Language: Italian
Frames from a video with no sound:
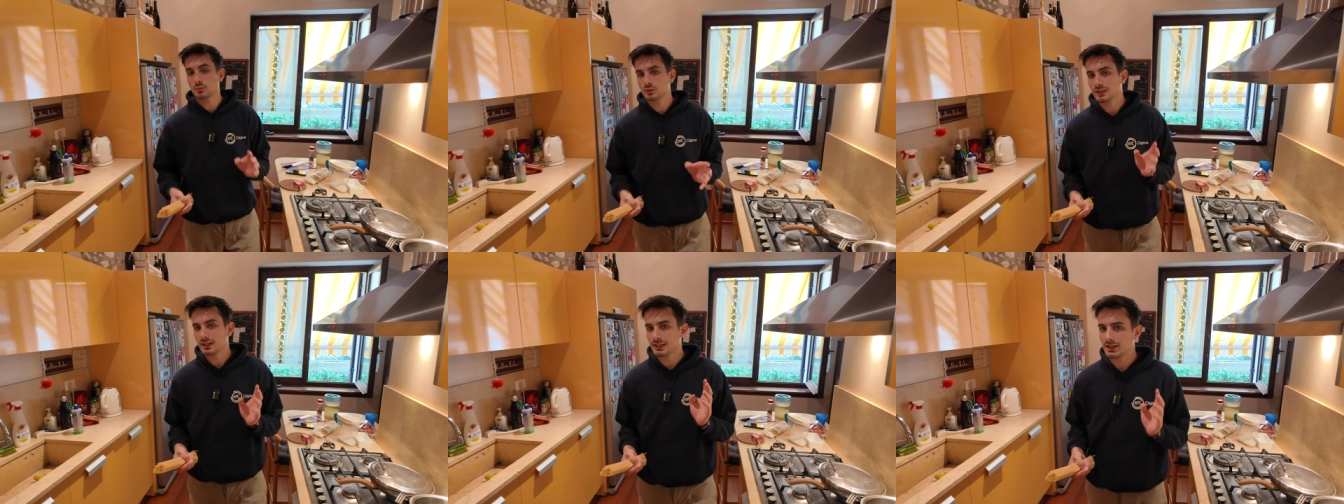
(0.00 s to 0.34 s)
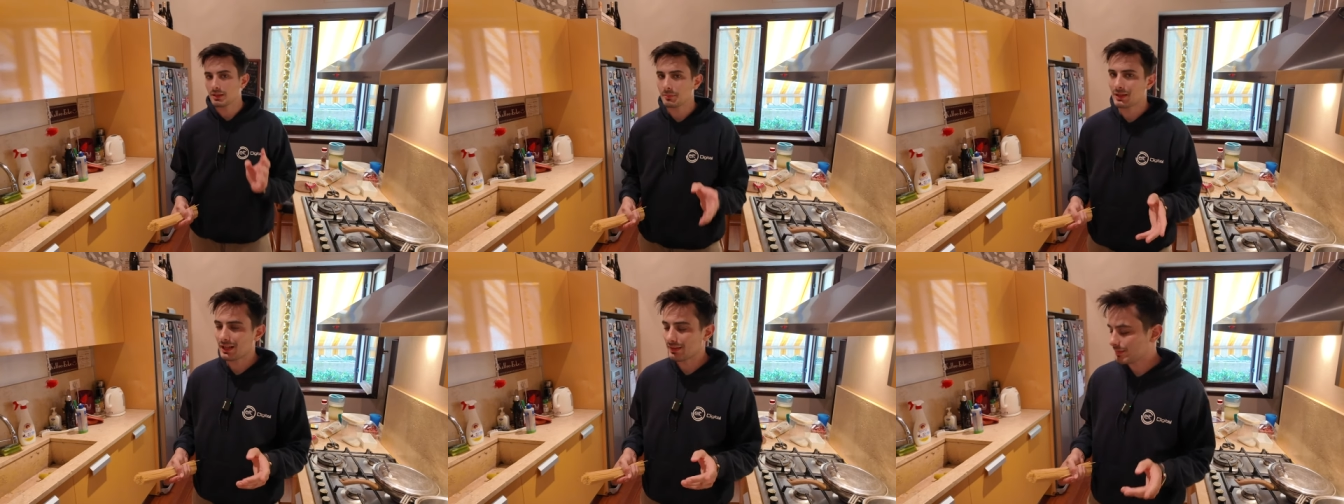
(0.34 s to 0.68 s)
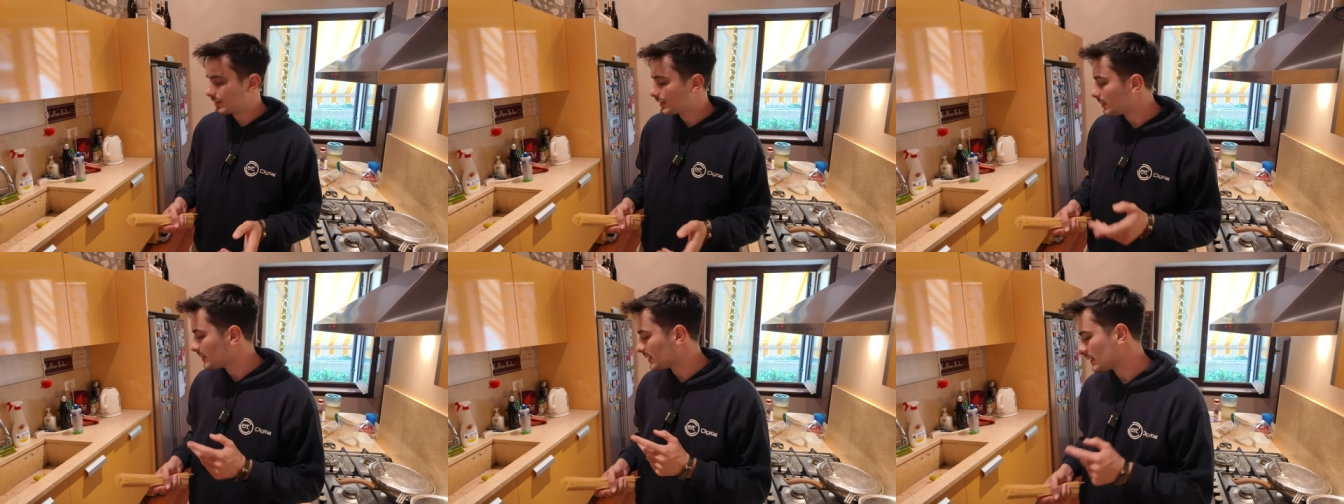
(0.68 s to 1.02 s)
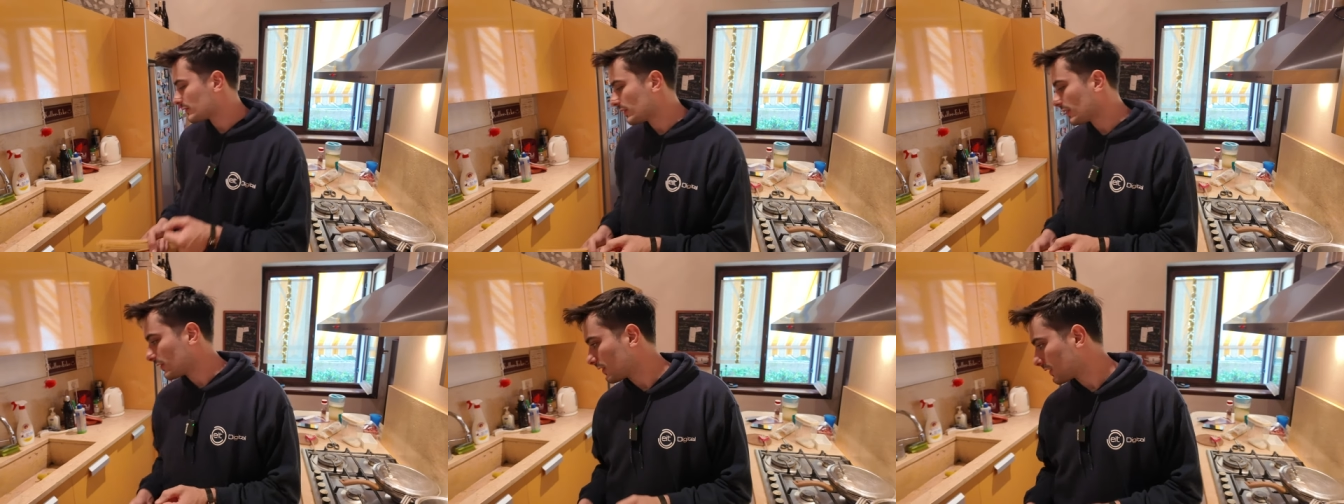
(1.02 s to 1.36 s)
a buttare la plastica
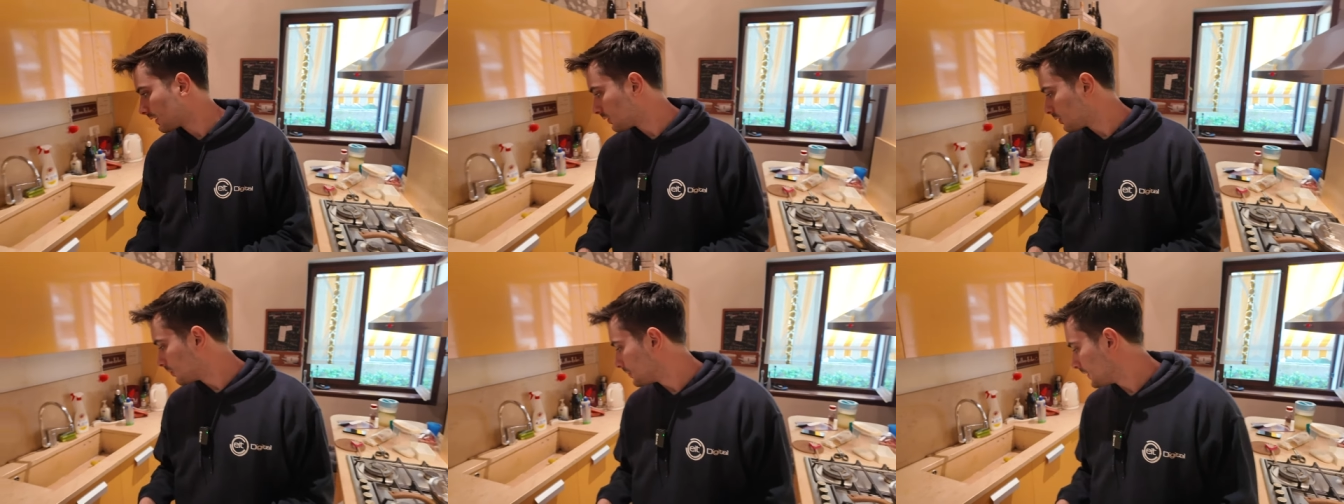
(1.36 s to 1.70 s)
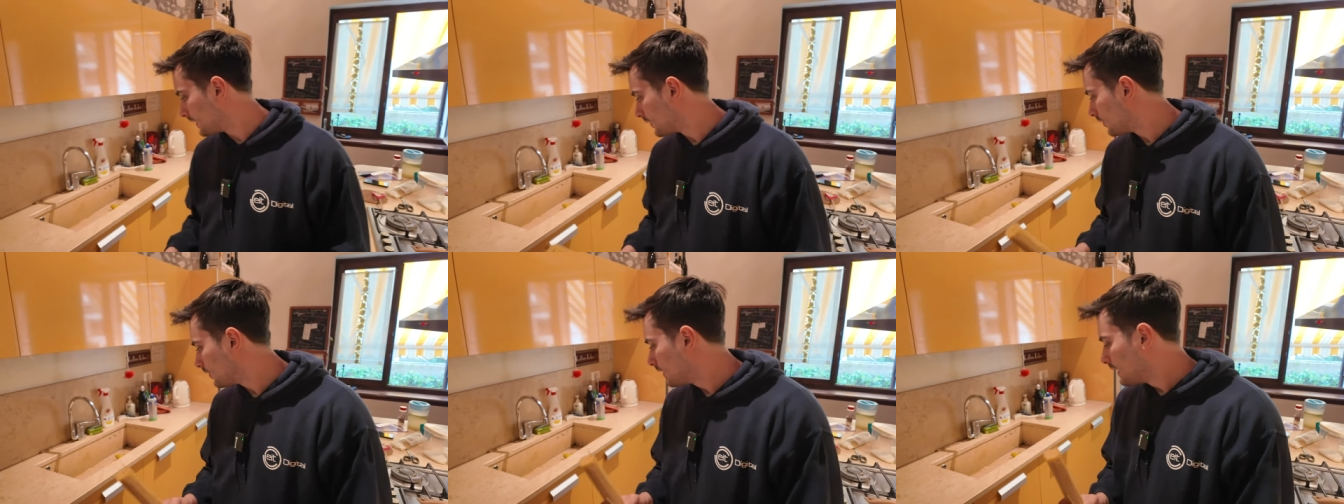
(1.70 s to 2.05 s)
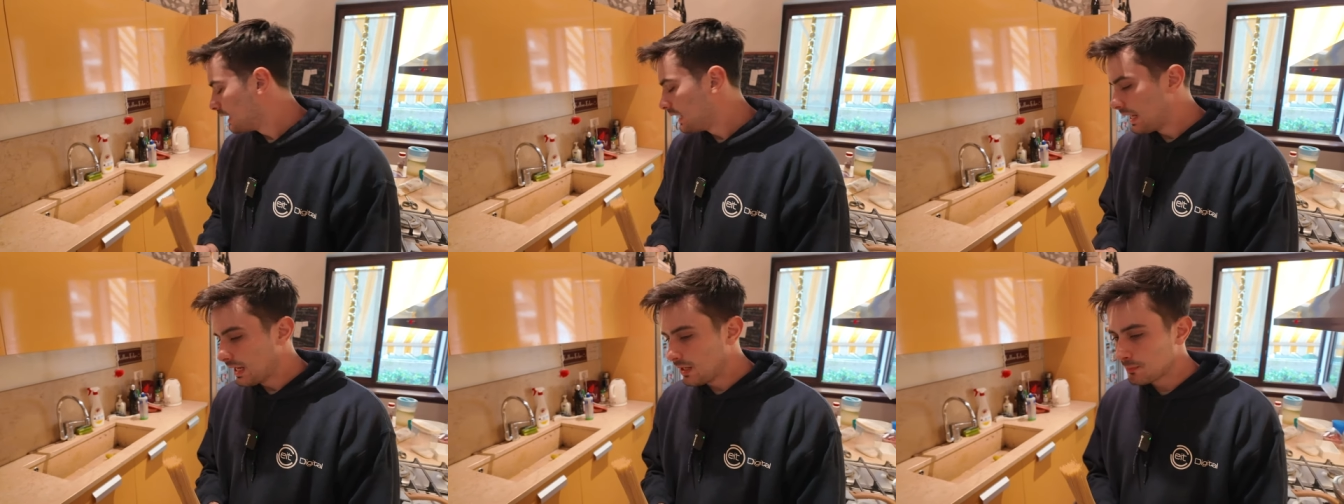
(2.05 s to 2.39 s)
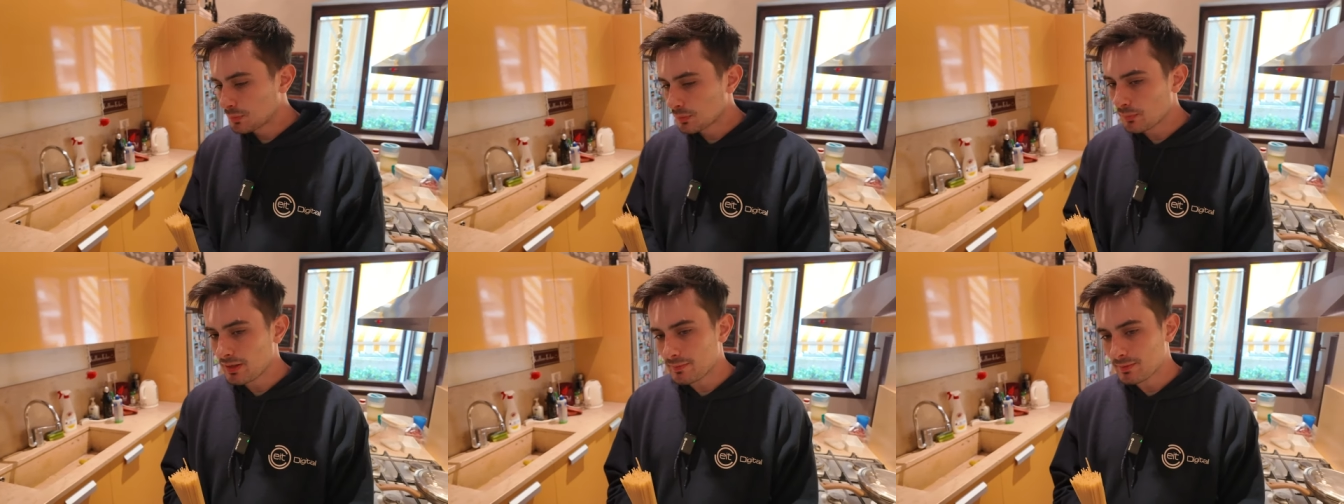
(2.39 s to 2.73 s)
perché c'è il sacchetto pieno e il
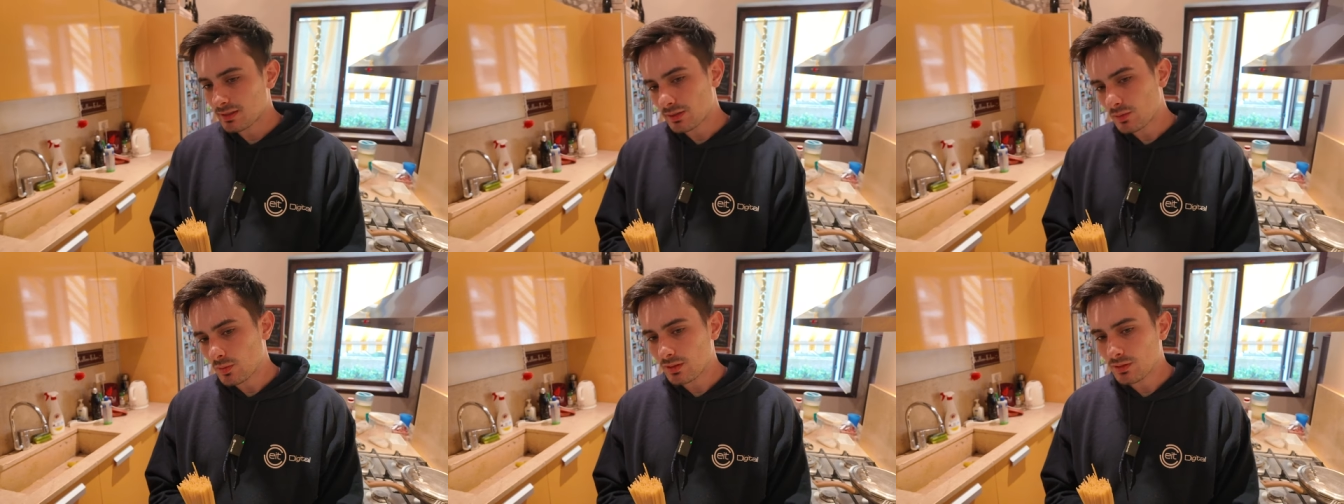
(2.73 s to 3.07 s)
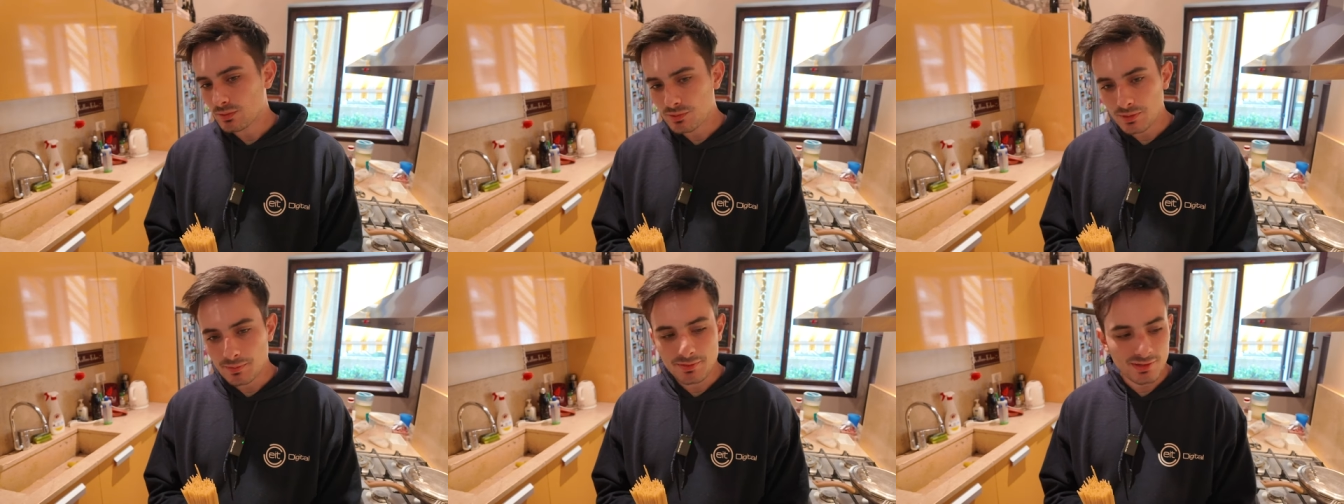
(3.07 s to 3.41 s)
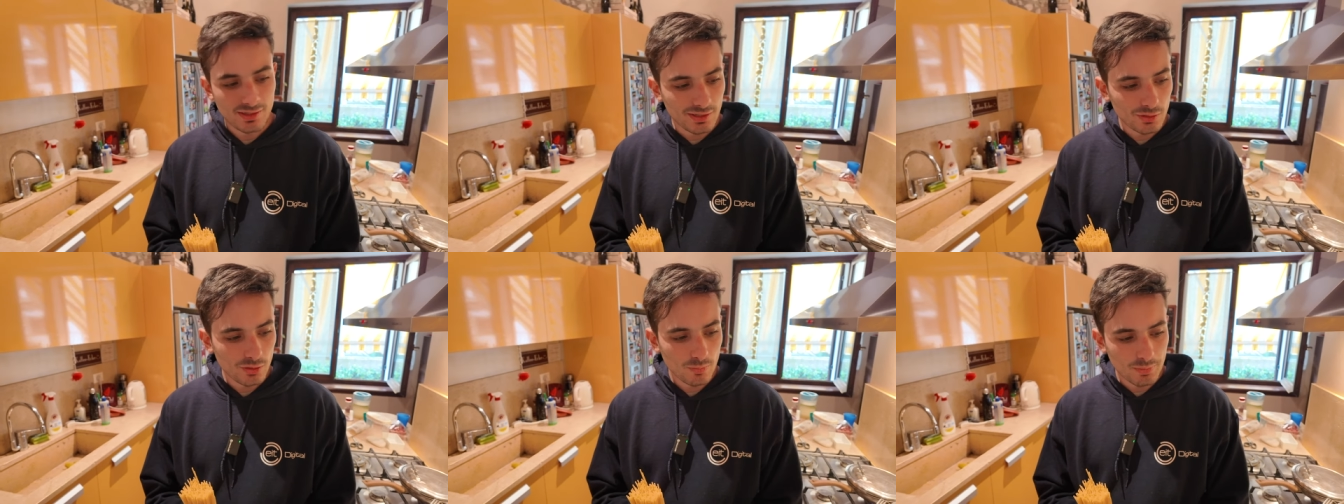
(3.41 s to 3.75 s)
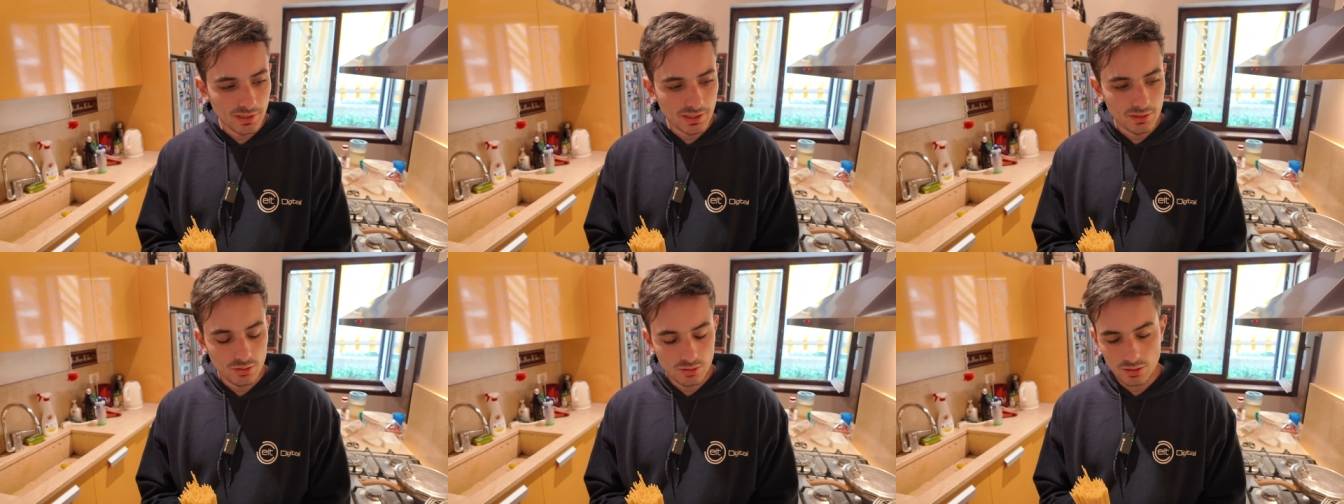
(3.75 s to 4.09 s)
problema è che quando c'è il sacchetto
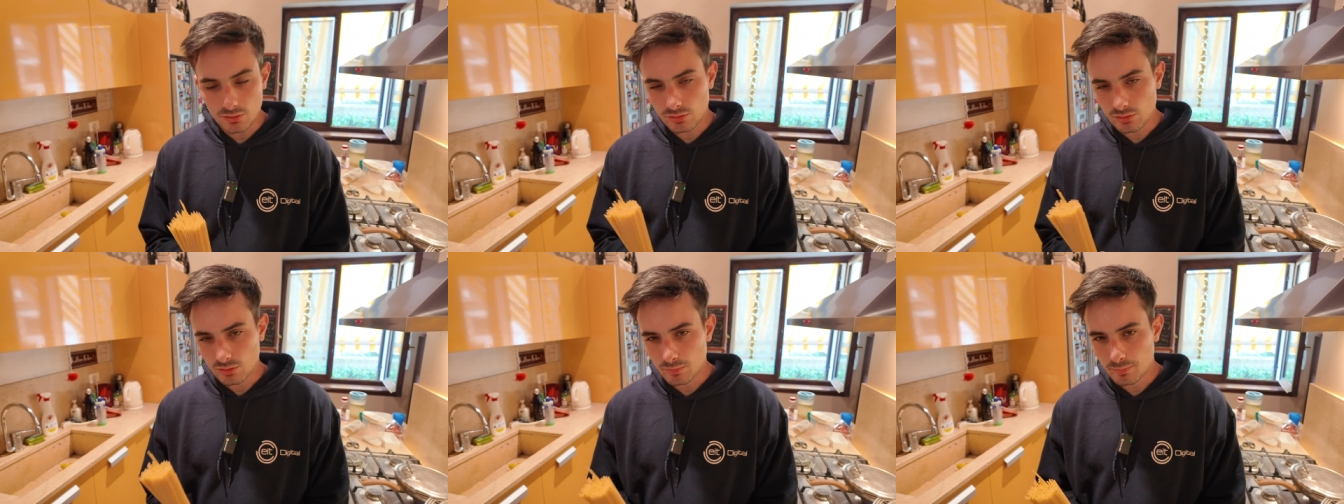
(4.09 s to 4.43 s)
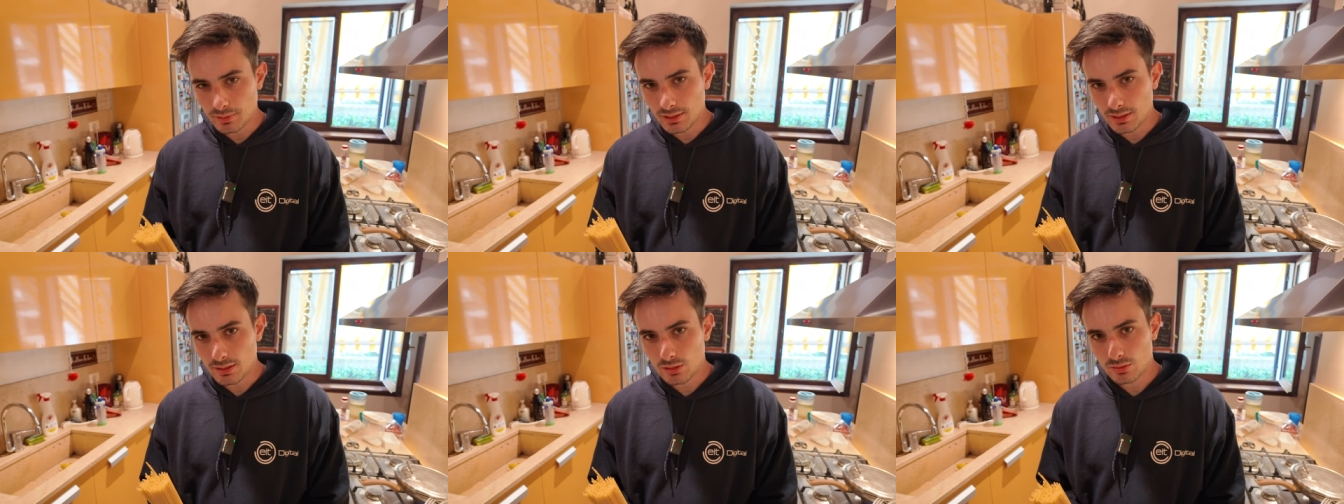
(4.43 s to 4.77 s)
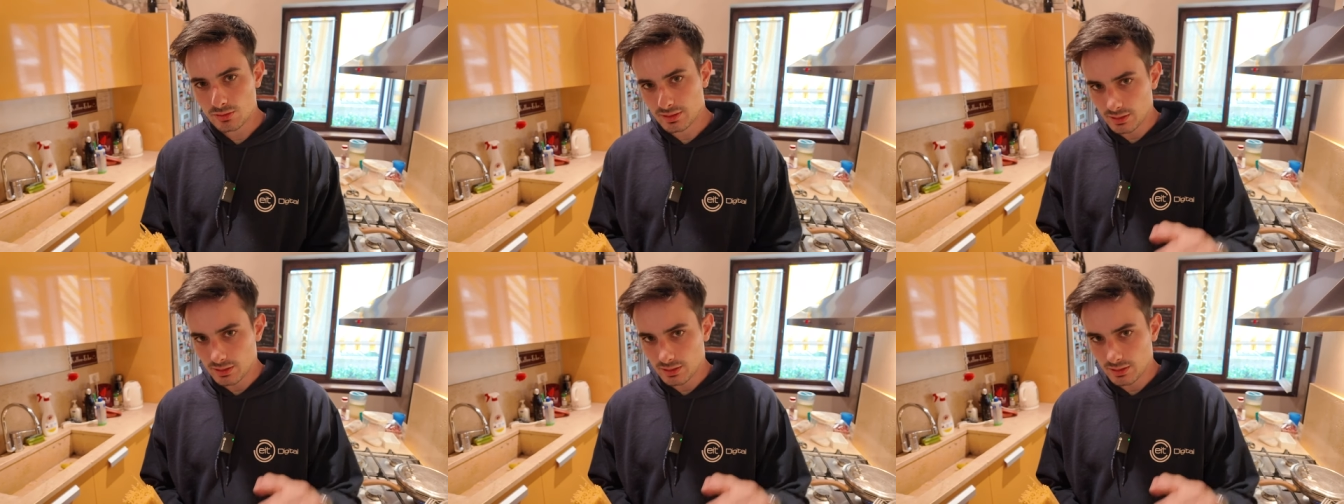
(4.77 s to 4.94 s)
pieno io sono pigro,